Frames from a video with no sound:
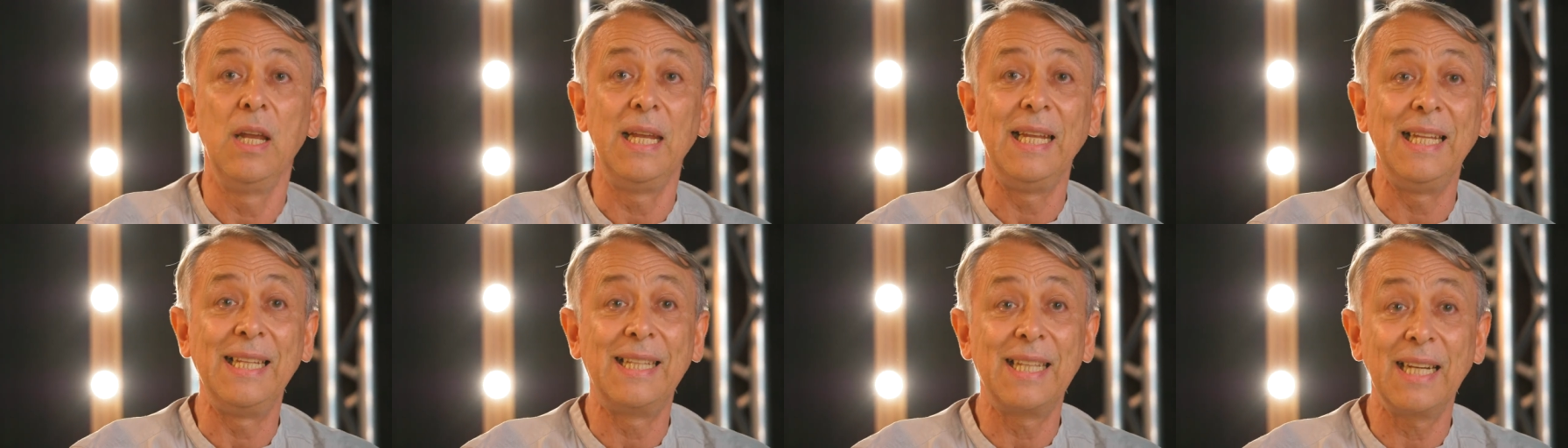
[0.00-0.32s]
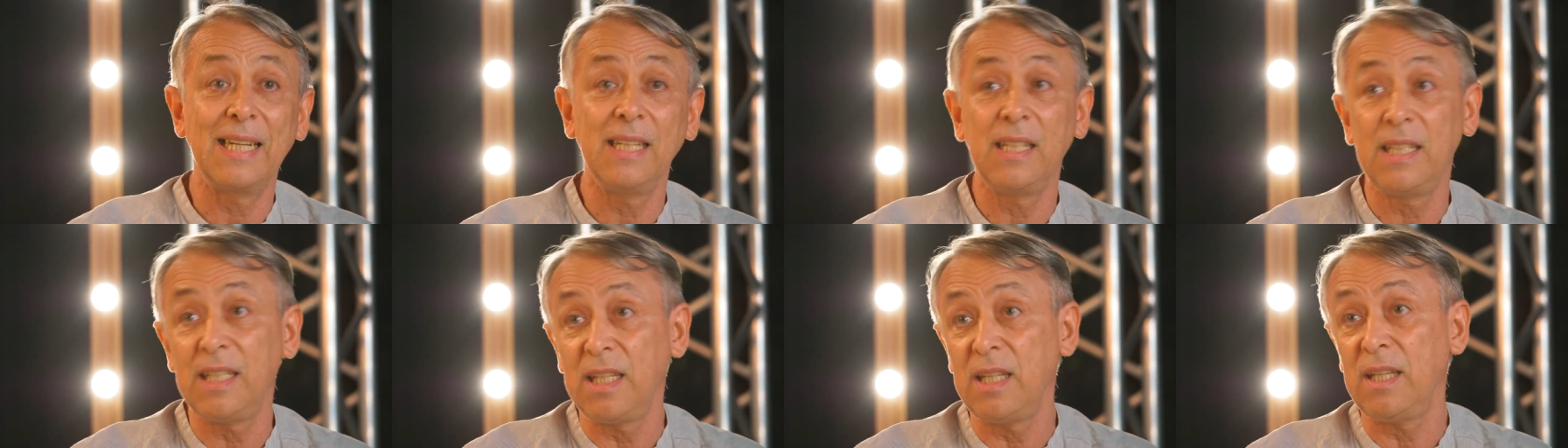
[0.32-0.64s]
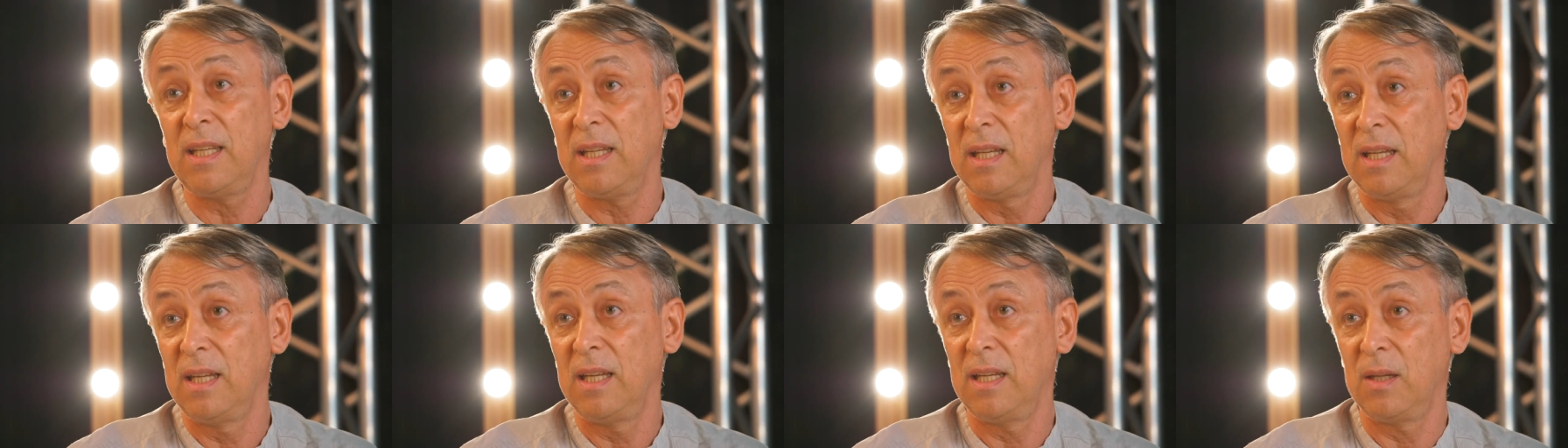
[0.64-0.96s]
Il
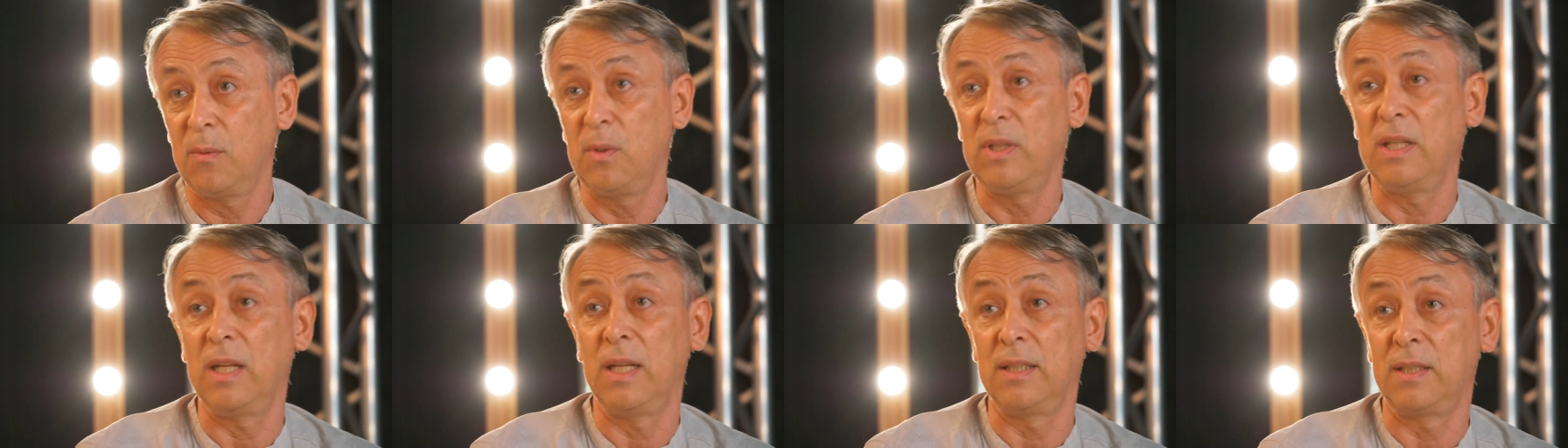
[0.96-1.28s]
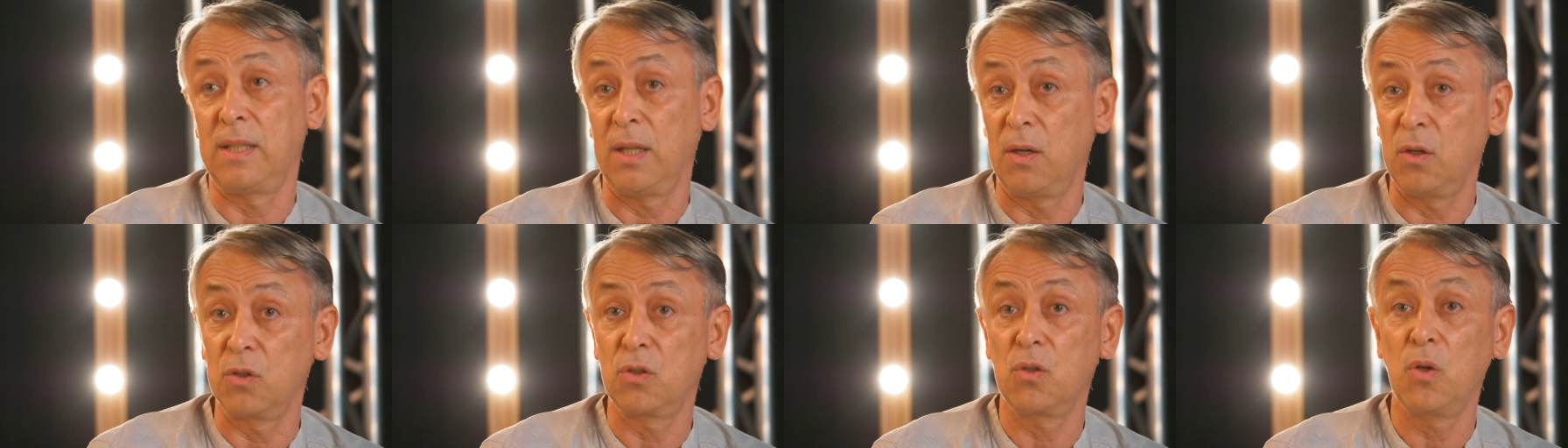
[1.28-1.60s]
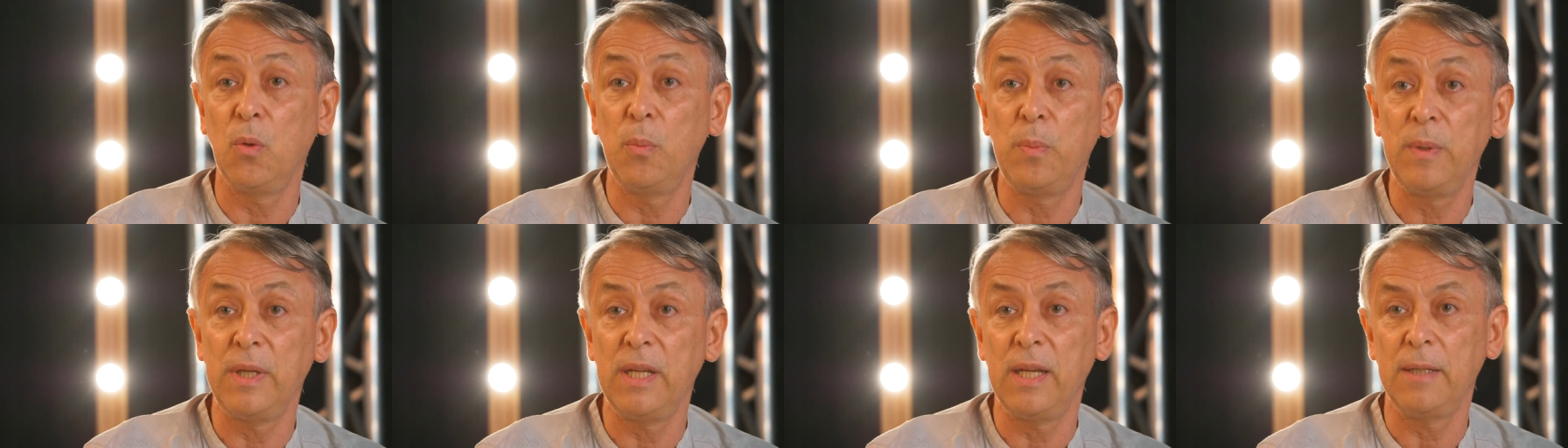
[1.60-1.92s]
3D, quindi la
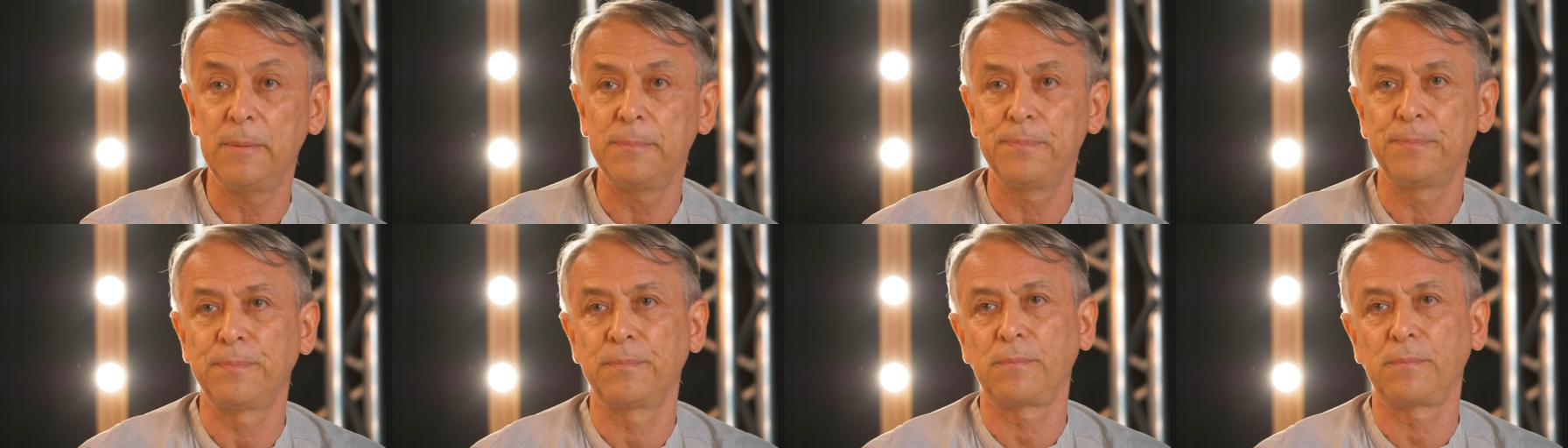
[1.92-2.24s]
stereoscopia,